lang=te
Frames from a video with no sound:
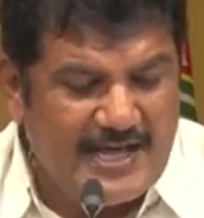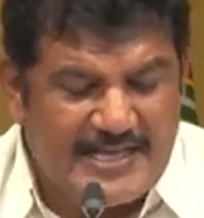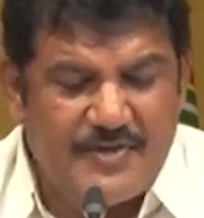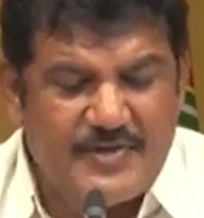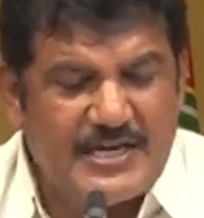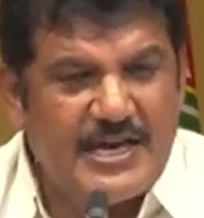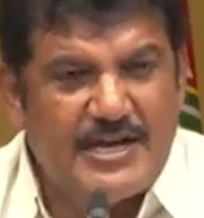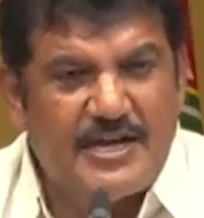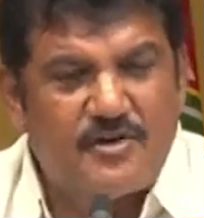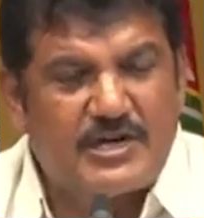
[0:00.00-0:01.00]
అదేవిధంగా
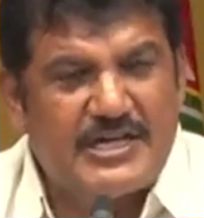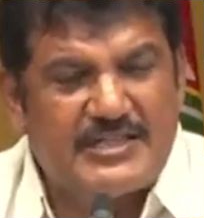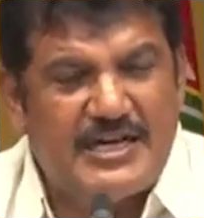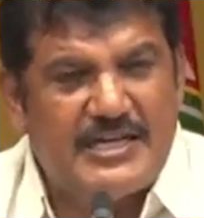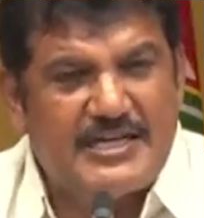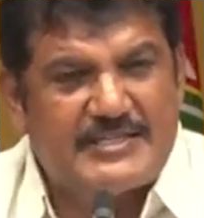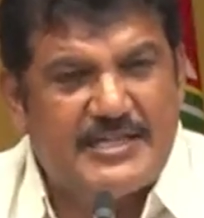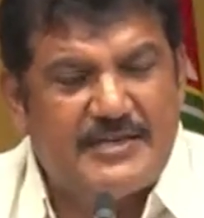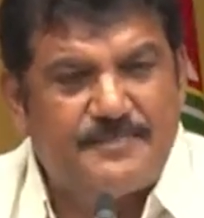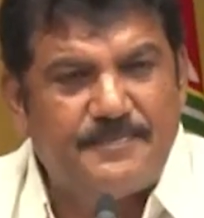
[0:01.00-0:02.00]
నేను ఒకటే
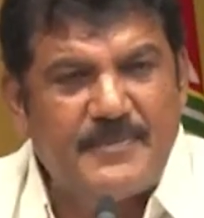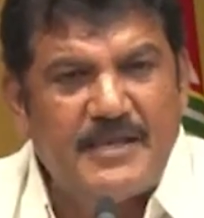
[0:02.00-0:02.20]
తెలియజేసేది